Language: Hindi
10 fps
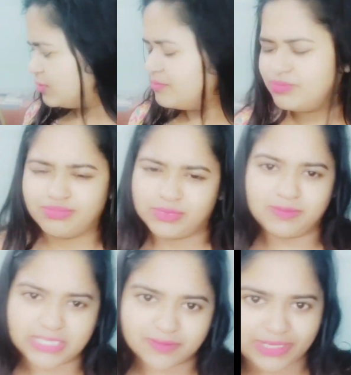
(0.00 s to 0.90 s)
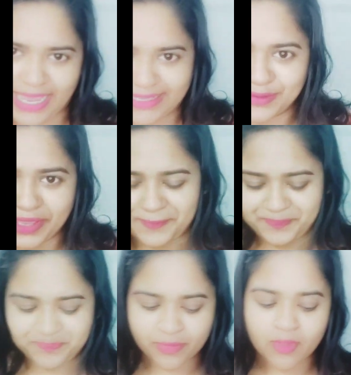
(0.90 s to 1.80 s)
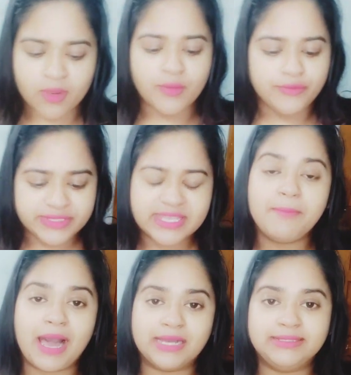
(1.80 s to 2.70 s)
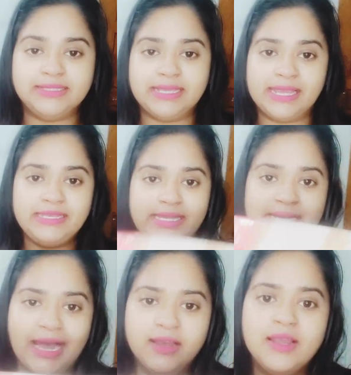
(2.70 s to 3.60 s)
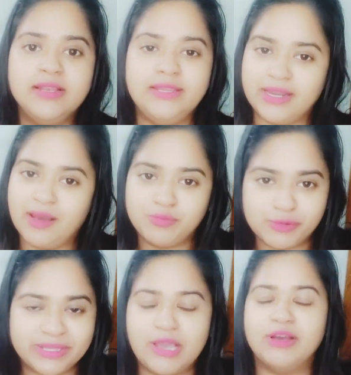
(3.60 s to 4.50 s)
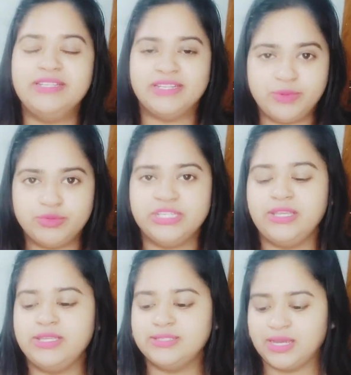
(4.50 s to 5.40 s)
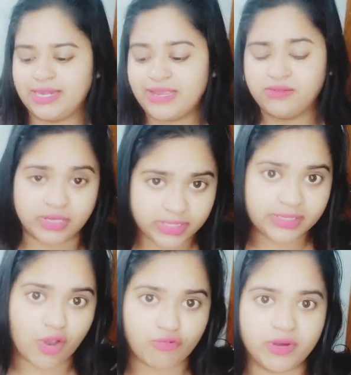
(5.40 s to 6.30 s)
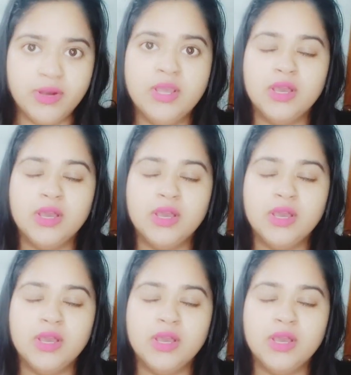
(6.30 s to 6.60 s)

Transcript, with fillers: तो मस्ट बी नाइस ओके उसके बाद ये है टीरा टीरा आपको पता हुआ टीरा ब्यूटी इज लाइक ट्रेंडिंग नाउ अबाउट